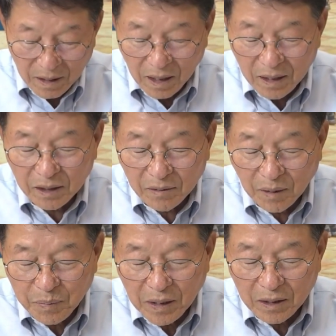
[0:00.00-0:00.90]

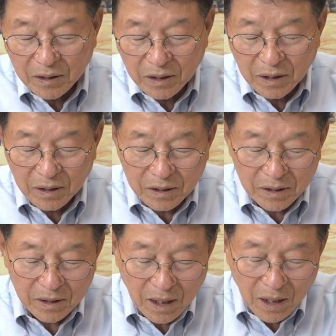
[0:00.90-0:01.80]
하나님 앞에 드리는
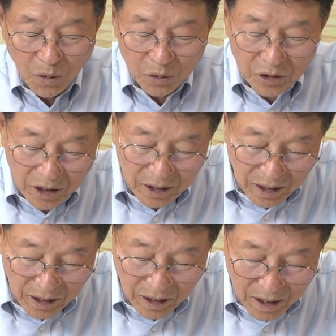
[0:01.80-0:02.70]
것은
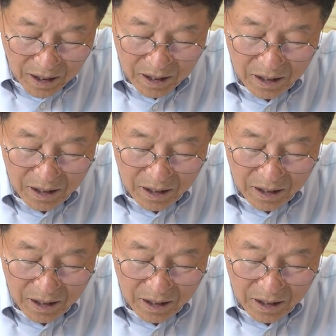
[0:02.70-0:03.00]
온전하게